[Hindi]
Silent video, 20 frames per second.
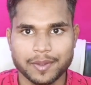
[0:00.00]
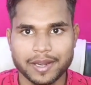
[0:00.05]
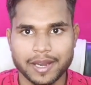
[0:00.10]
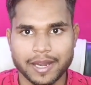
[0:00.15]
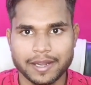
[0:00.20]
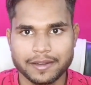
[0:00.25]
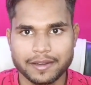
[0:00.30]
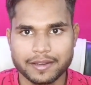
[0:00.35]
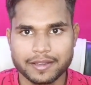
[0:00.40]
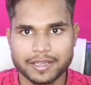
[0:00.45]
पर
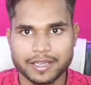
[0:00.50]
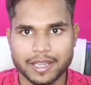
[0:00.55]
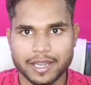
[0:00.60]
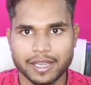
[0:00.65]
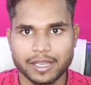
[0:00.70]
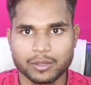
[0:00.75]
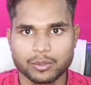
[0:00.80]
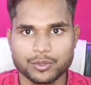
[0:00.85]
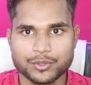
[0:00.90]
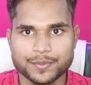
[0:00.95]
एंटर किया
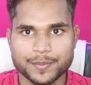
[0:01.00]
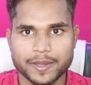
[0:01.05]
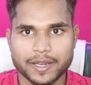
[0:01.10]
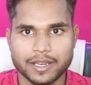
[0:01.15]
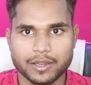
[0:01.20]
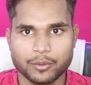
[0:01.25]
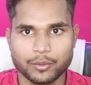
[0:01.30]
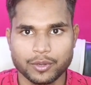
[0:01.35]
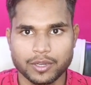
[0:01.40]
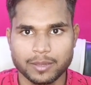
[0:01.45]
है उस पर
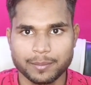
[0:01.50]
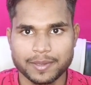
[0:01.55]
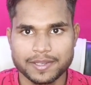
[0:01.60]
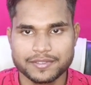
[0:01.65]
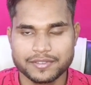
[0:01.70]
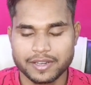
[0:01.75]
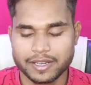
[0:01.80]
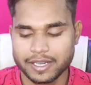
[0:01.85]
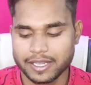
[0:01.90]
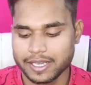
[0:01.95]
एक ओ
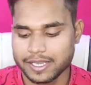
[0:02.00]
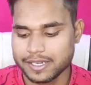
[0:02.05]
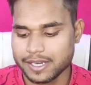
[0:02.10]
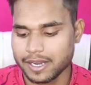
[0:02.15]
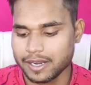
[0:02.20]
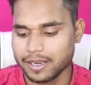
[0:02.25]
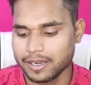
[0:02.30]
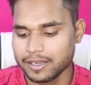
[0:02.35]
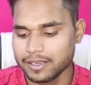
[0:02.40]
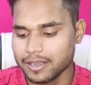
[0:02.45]
सेंड किया
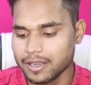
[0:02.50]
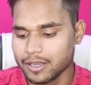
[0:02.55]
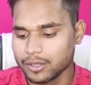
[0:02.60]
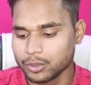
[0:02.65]
जाएगा